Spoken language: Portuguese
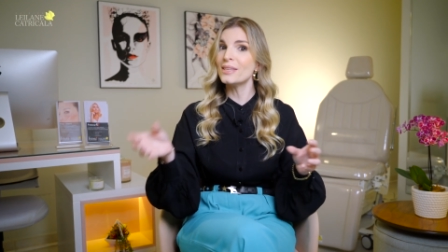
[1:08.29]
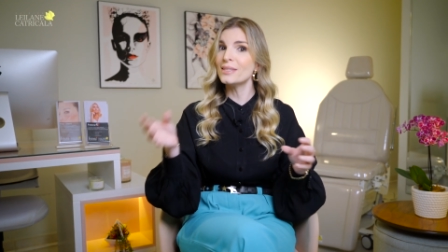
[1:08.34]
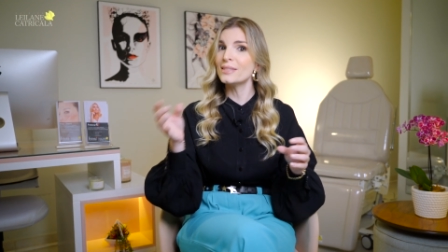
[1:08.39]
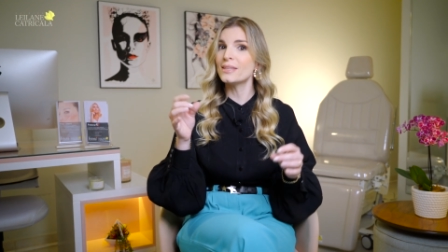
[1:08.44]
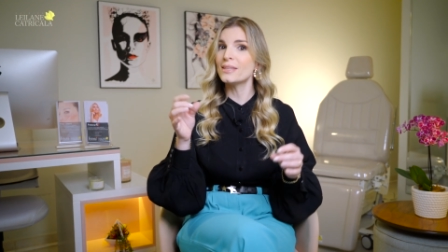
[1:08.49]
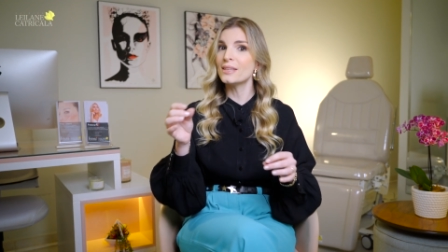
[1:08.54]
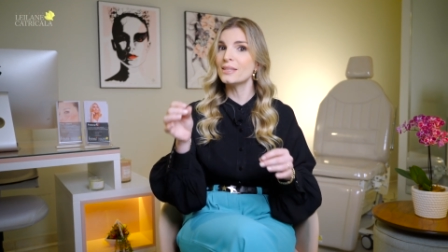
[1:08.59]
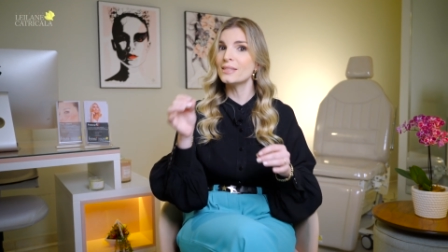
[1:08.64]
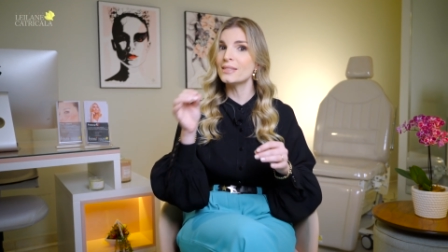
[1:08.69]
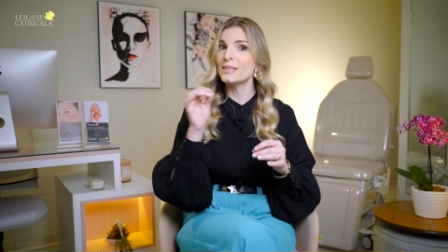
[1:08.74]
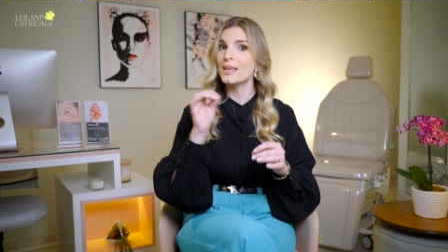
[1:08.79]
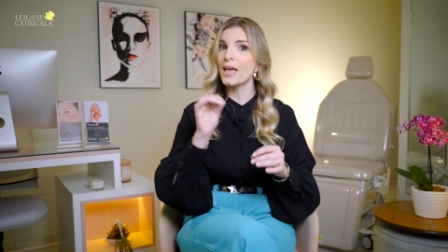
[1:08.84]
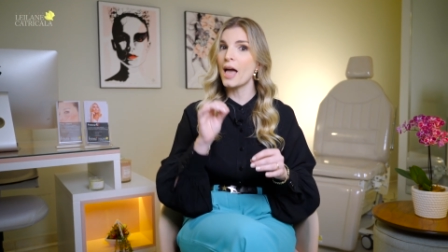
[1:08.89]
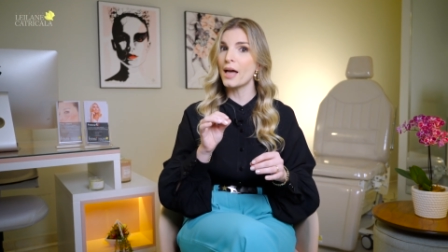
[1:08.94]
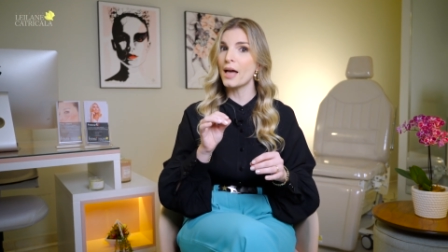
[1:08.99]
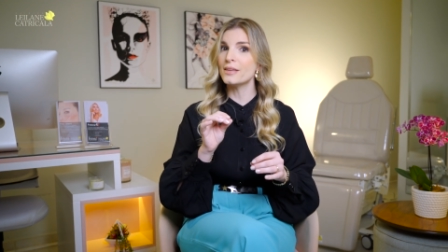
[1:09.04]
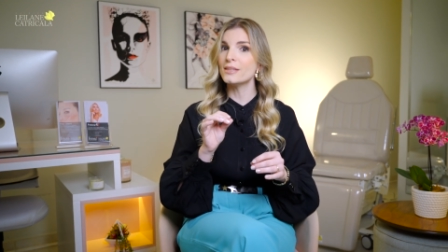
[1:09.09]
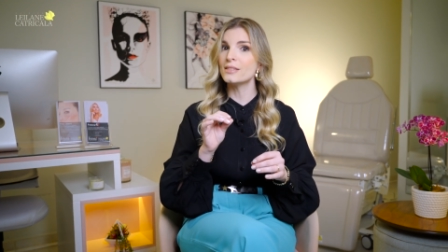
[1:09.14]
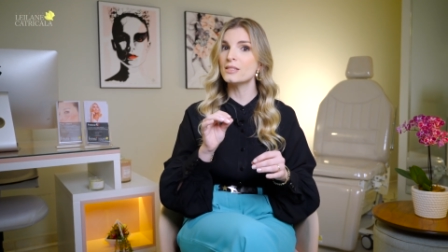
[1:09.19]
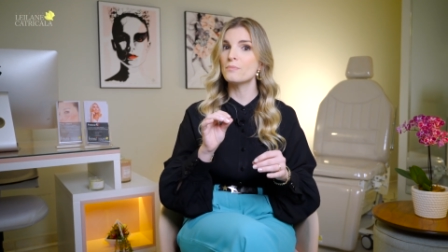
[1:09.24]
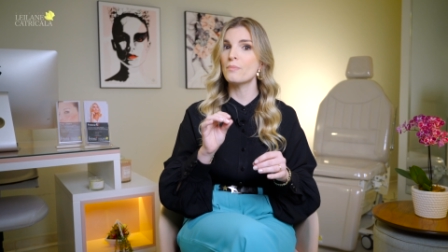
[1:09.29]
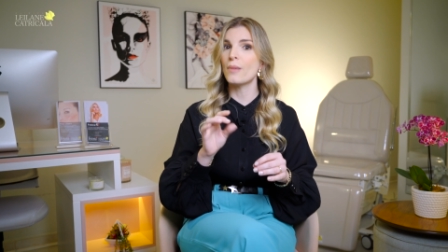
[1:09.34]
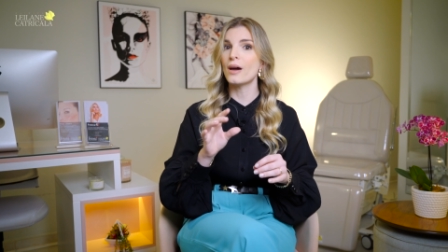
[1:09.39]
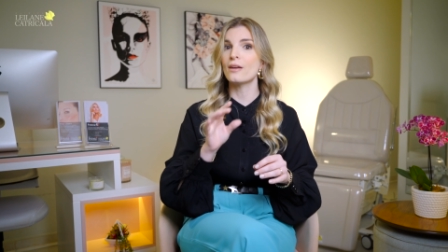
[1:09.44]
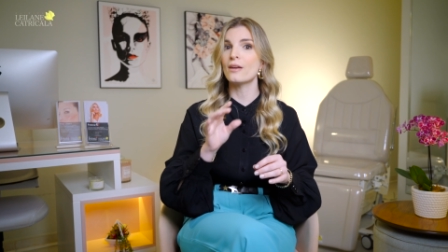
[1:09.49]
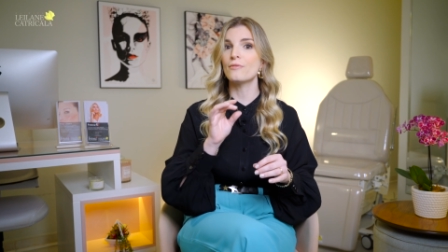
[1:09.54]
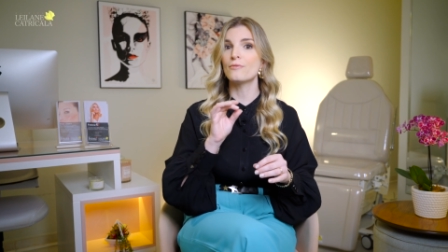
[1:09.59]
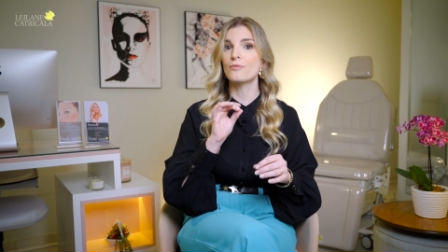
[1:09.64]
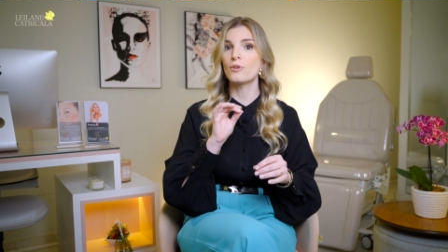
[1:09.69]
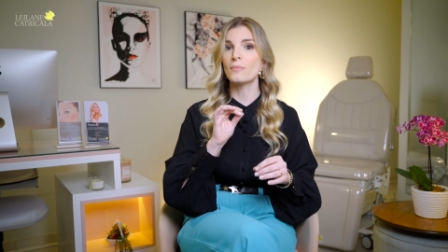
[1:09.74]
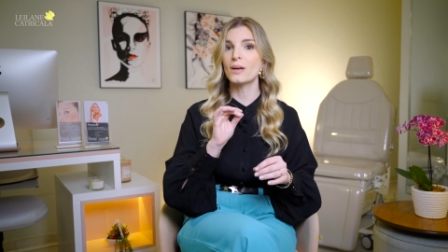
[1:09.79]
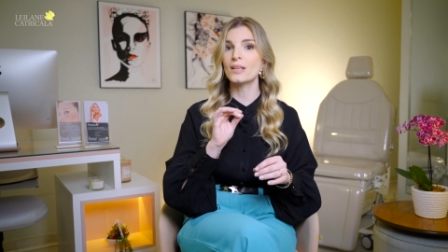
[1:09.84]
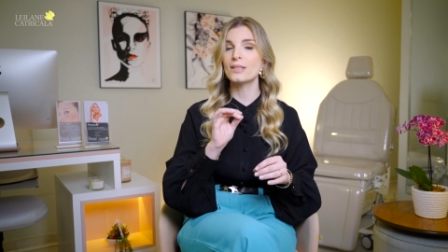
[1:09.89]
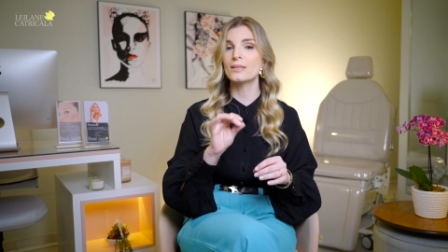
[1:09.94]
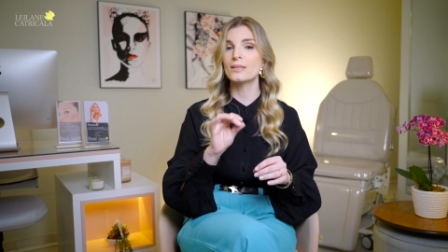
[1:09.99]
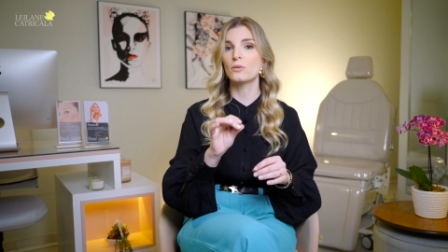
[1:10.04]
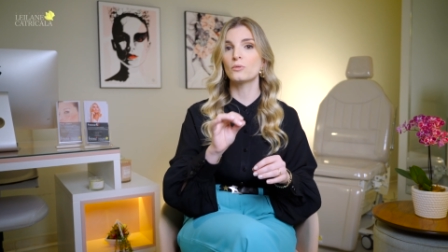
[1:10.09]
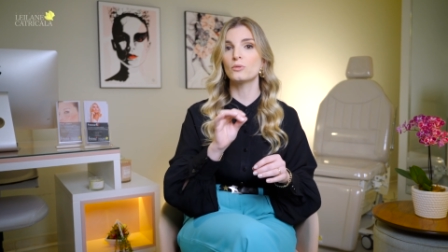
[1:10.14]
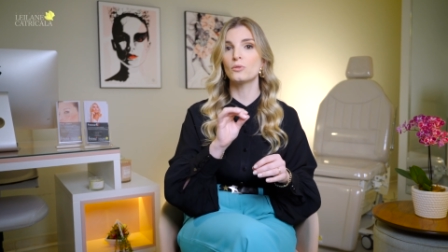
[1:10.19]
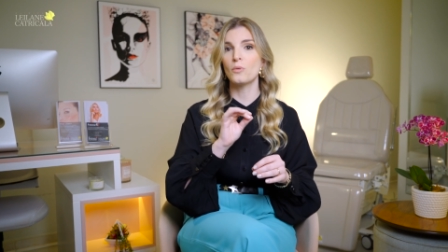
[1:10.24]
essenciais para a
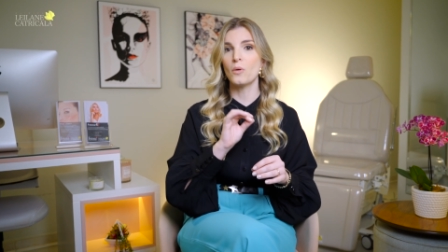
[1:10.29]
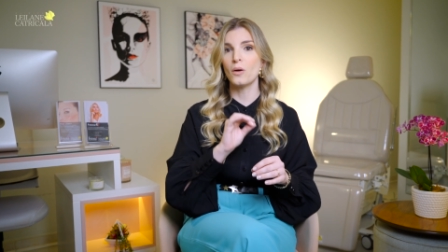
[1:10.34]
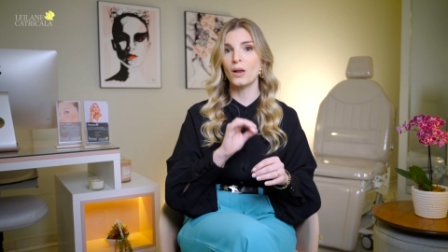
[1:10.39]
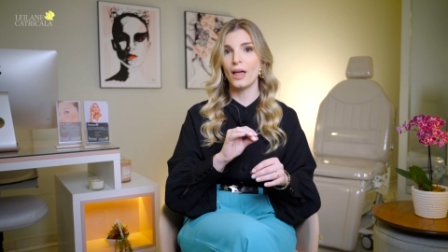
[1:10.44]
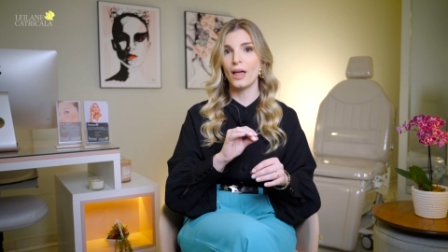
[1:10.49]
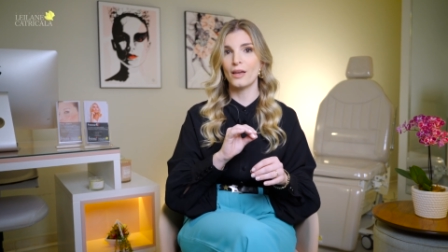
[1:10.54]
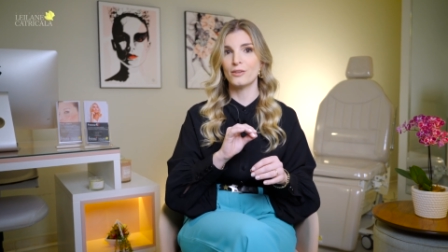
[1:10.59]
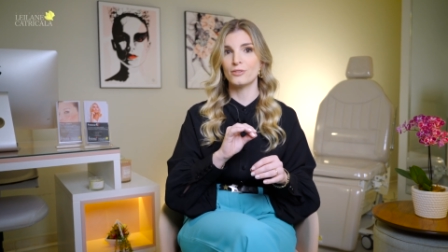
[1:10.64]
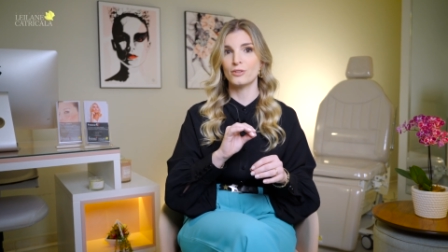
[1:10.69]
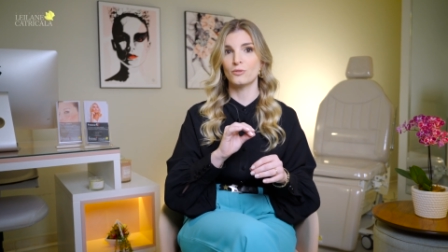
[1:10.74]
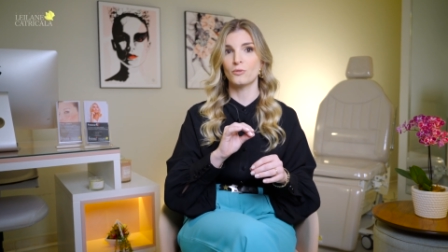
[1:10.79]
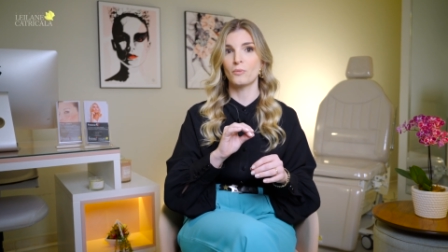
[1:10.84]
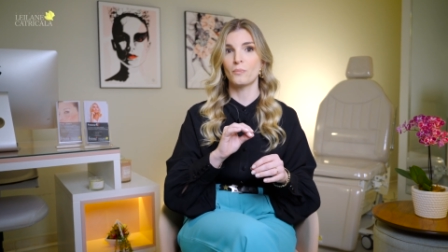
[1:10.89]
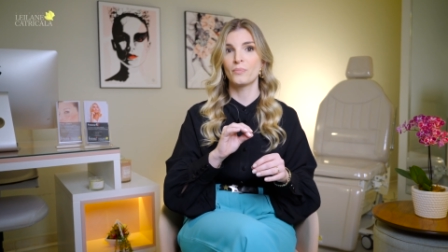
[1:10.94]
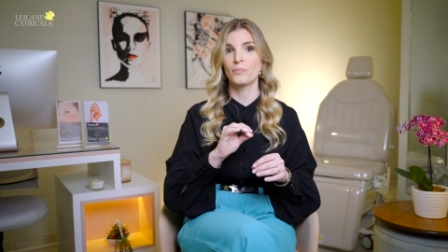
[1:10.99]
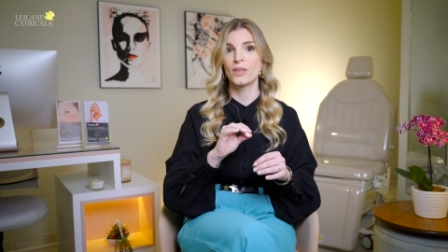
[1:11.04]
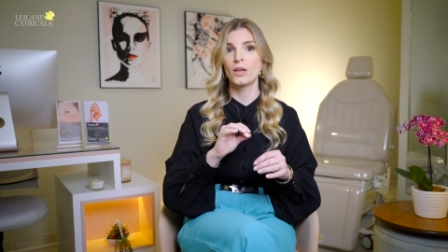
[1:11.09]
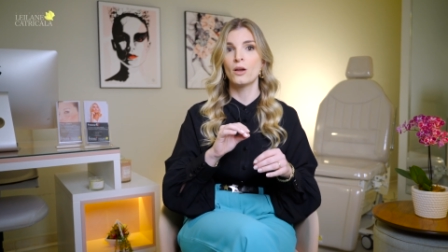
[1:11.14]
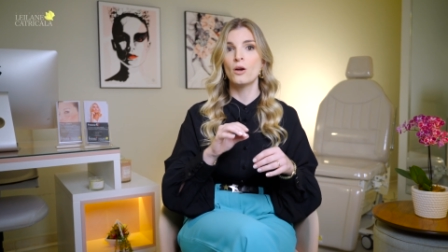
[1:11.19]
formação do colágeno,